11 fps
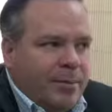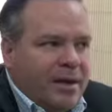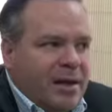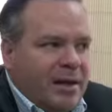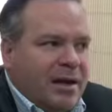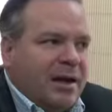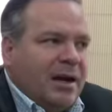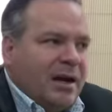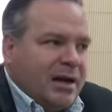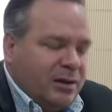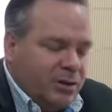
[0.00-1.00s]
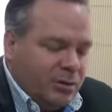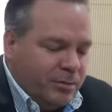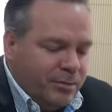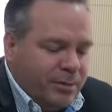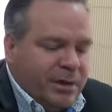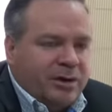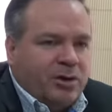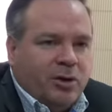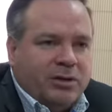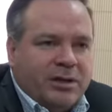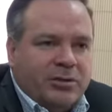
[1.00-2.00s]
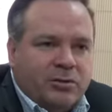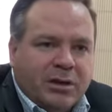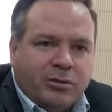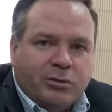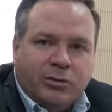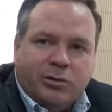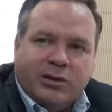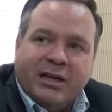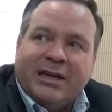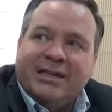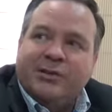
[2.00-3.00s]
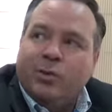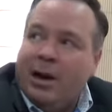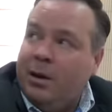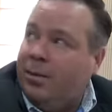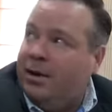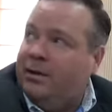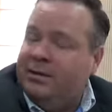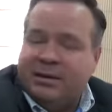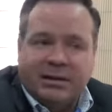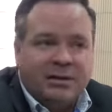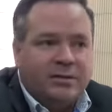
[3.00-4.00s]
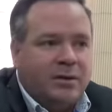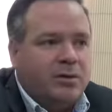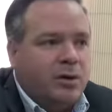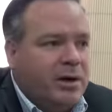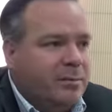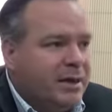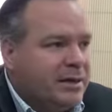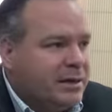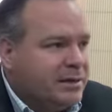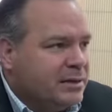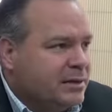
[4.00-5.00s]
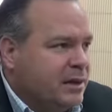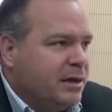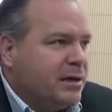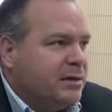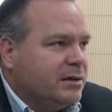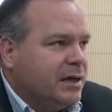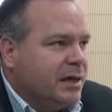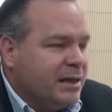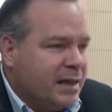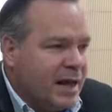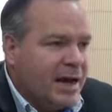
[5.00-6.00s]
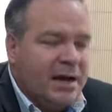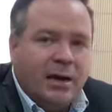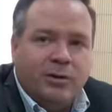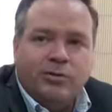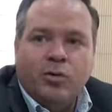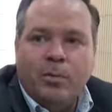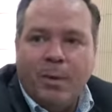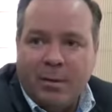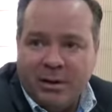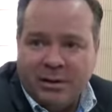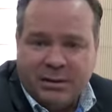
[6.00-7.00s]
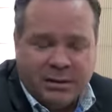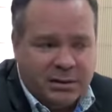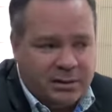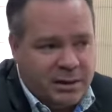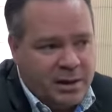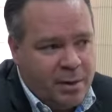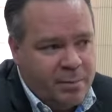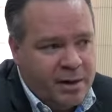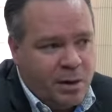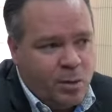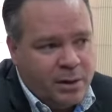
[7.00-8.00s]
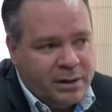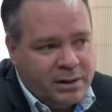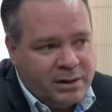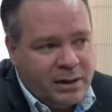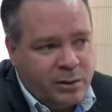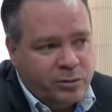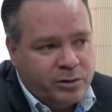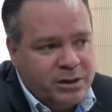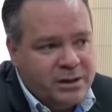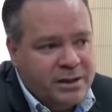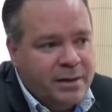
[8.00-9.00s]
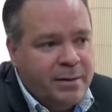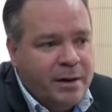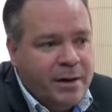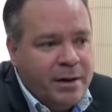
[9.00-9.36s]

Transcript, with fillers: La medida en la que todos estos asuntos se resuelvan satisfactoriamente, es decir, se detengan a los culpables y se llamen a cuentas a la justicia,